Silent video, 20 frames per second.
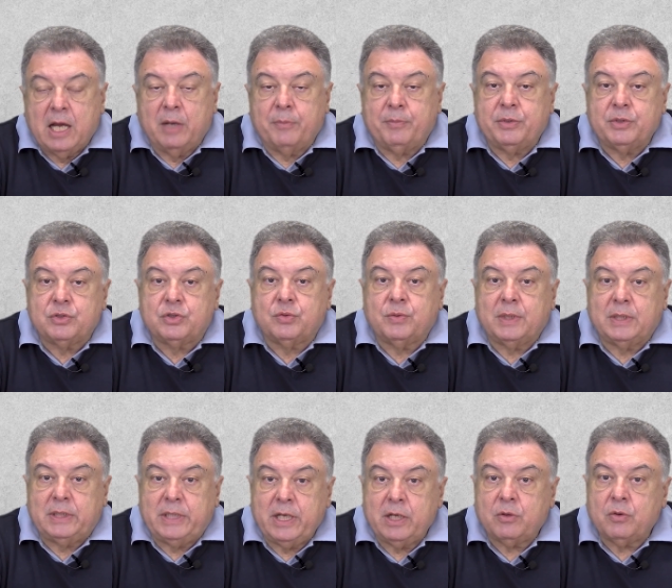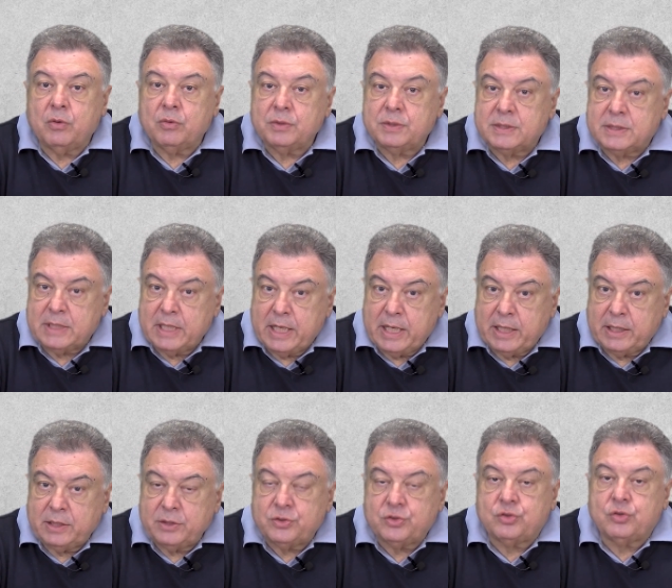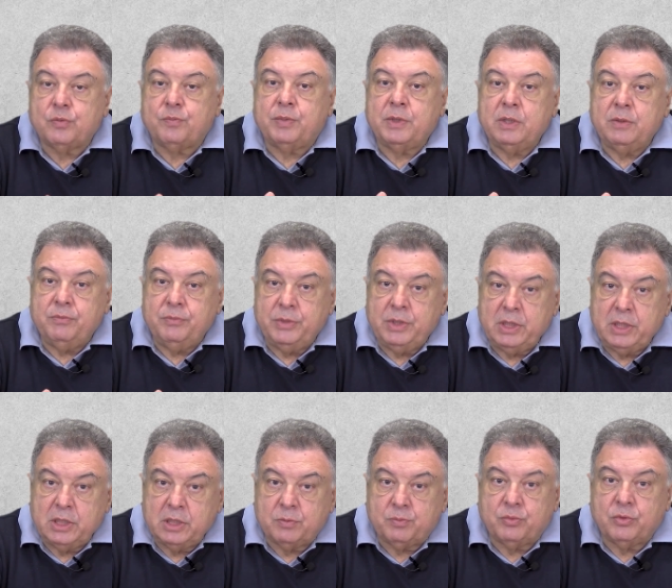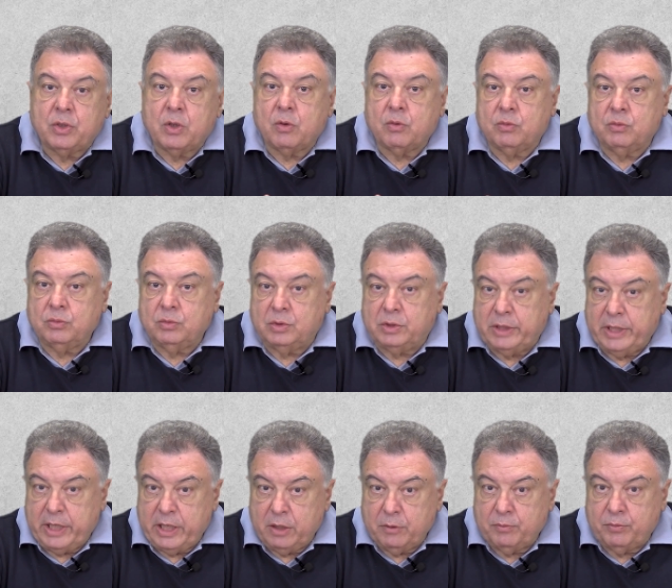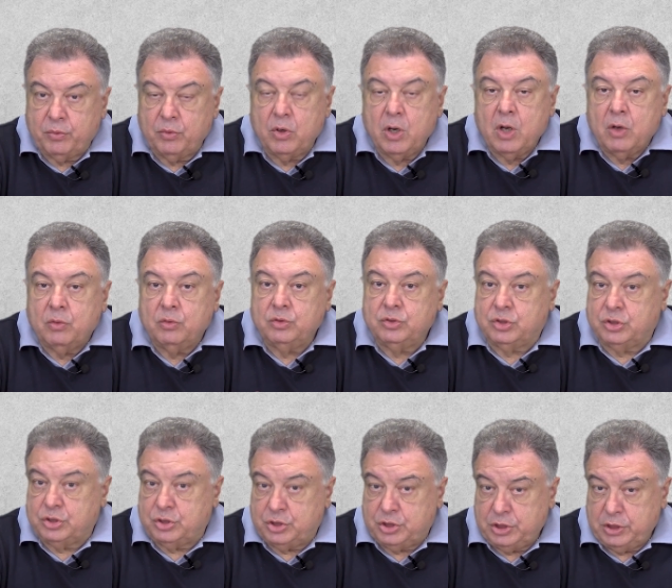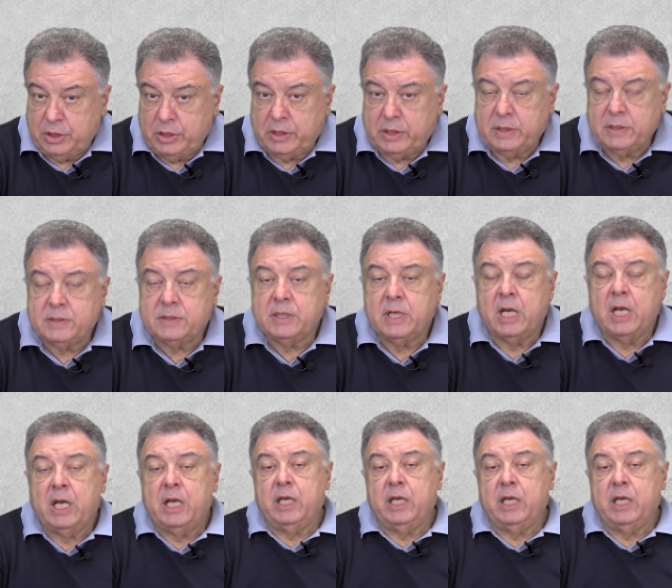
A pessoa até consegue suprimir por algum tempo os tiques.